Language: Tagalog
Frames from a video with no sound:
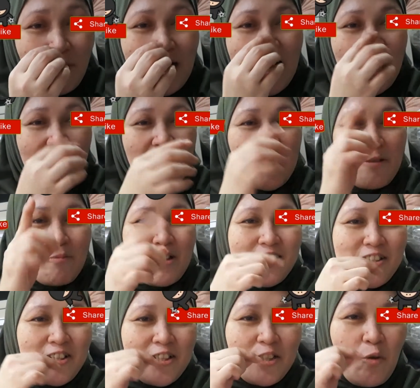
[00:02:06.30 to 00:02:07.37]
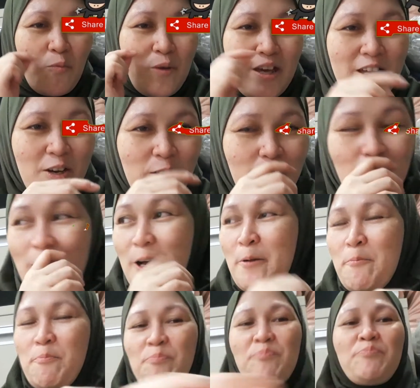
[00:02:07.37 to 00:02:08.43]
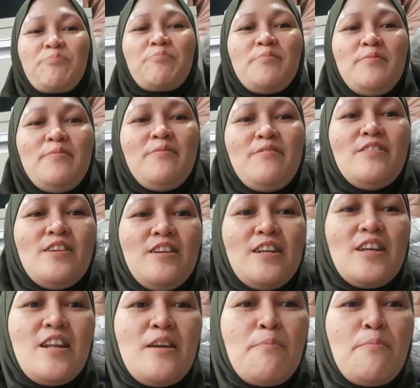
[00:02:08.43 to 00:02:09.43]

pala kay Mr. Tubero. Ayan,